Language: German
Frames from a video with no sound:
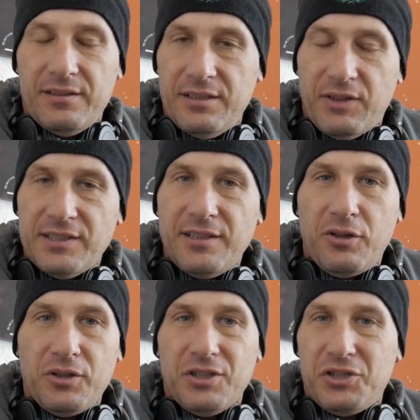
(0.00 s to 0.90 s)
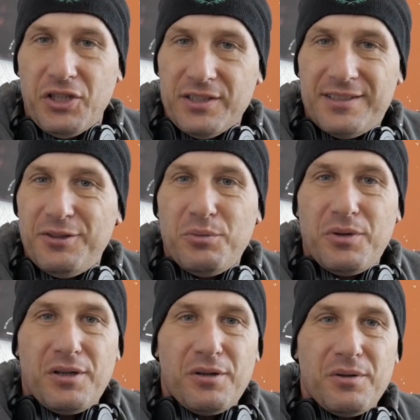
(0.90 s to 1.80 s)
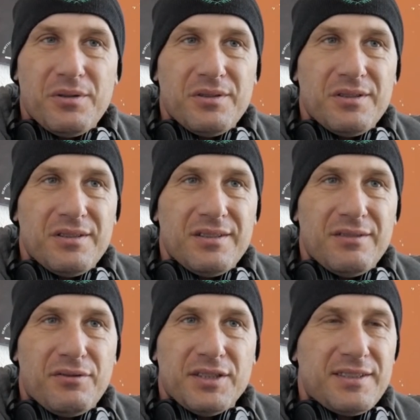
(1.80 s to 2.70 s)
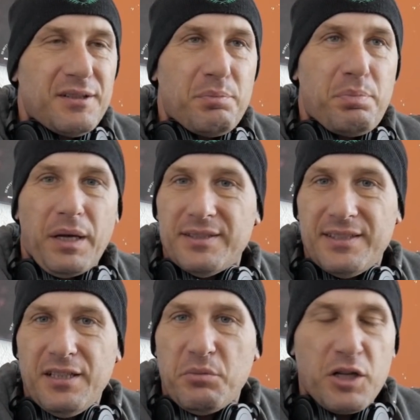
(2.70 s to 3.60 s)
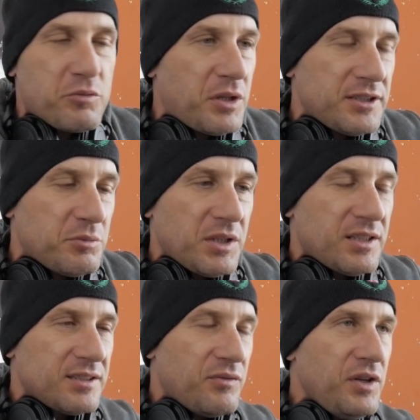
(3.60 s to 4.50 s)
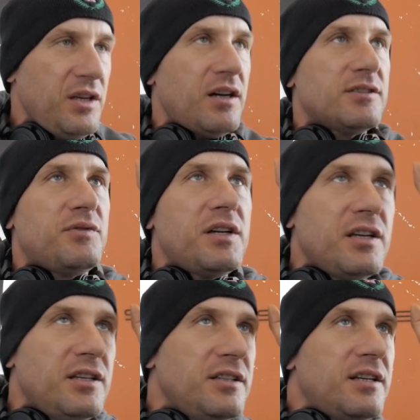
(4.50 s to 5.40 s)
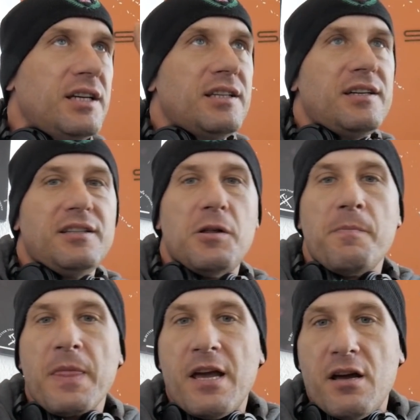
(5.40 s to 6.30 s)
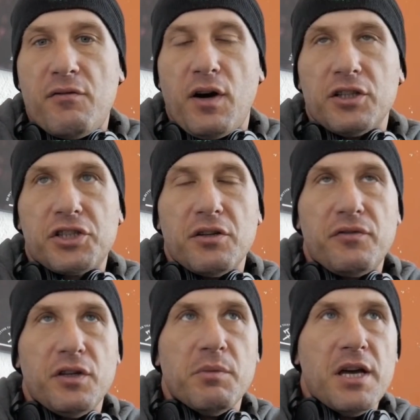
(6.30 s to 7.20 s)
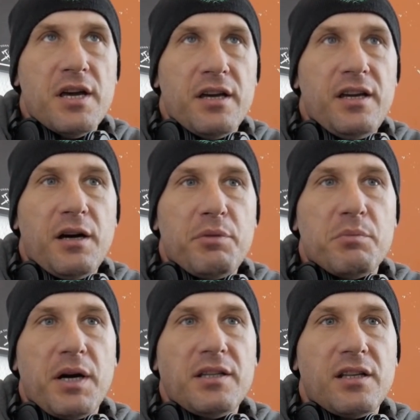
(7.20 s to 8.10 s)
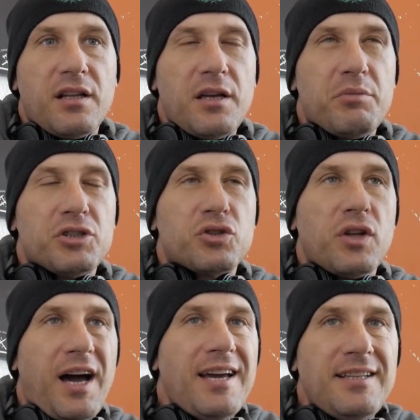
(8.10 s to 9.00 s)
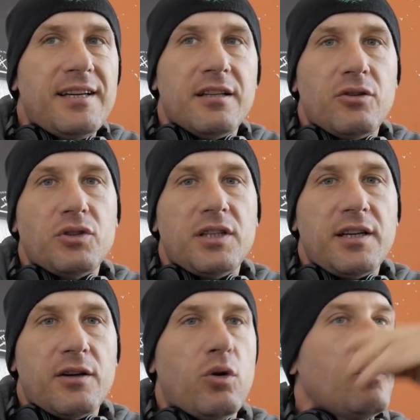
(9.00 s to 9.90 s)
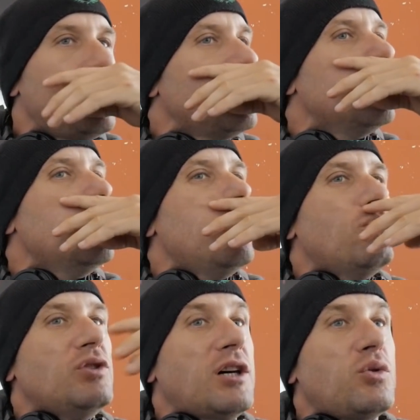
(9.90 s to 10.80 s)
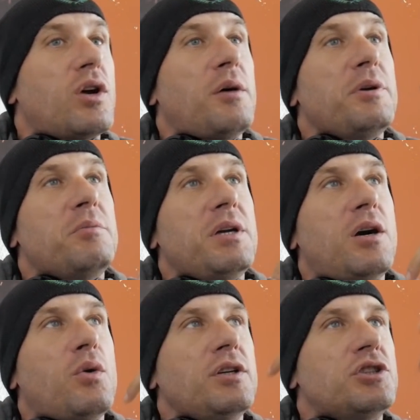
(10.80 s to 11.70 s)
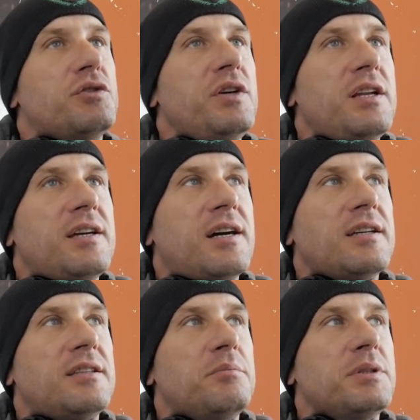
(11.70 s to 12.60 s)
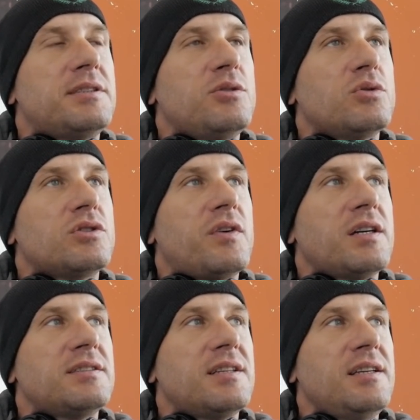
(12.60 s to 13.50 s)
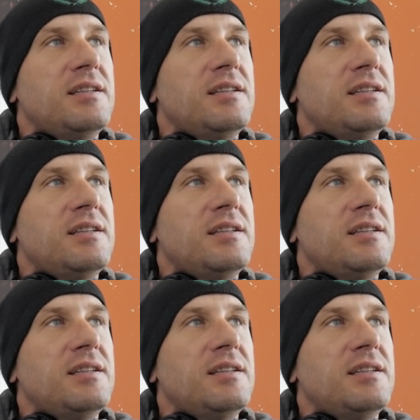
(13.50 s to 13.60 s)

Ich weiß nicht, Leute, checkt sie überhaupt, was da passiert? Manchmal ist mir das wie, als wäre ich in irgendeinem falschen Film. Ich habe in meinem Leben schon einigen Leuten geholfen und dadurch habe ich mich auch in Schwierigkeiten bzw.